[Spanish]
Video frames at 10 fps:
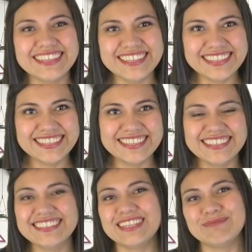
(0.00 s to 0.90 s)

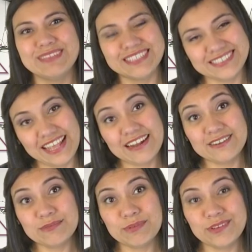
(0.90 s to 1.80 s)
Y también está el
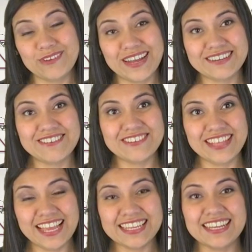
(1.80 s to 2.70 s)
grupo de oráculo de
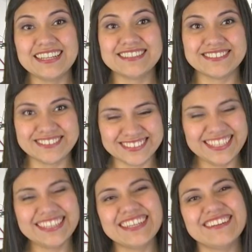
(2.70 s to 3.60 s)
ángeles con
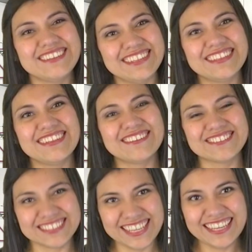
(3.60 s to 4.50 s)
Roxángel, la atiende
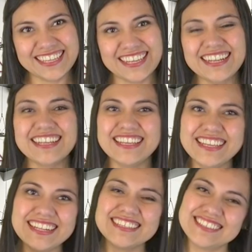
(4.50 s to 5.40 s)
Roxángel
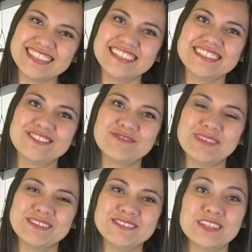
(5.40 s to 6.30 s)
y les atiende sus
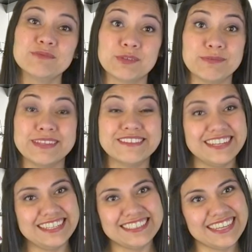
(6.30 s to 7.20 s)
preguntas por medio
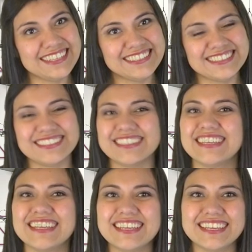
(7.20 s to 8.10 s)
de las cartas.
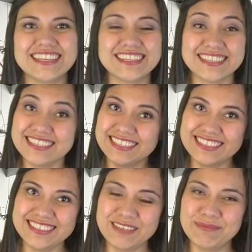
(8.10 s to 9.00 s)

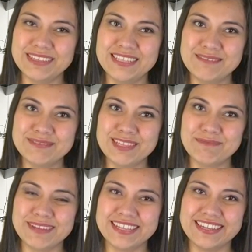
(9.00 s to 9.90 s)
También tenemos la
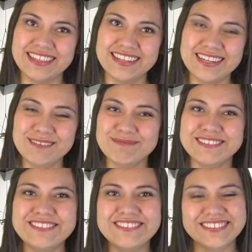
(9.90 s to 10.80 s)
página de
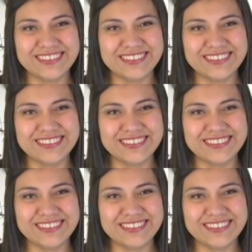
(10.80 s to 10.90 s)
Lemdu.